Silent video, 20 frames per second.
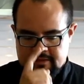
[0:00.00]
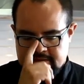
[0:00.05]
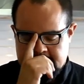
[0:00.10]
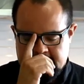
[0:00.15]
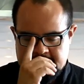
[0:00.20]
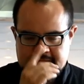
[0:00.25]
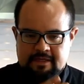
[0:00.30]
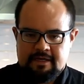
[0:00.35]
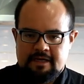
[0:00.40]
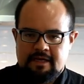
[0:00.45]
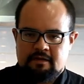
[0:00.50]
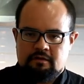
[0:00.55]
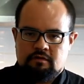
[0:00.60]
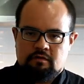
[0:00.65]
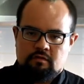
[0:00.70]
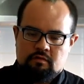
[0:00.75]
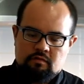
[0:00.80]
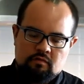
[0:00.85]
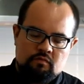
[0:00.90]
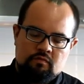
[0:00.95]
Ya
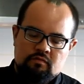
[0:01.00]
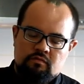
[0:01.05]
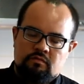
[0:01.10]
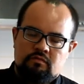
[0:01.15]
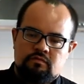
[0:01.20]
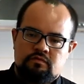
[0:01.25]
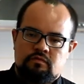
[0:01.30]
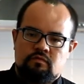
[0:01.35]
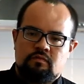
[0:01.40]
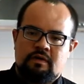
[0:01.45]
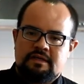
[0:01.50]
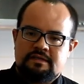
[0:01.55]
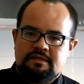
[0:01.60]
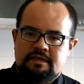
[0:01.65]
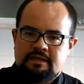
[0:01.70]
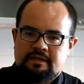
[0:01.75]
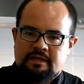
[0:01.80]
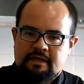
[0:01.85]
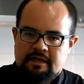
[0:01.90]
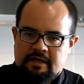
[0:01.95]
teniendo una cierta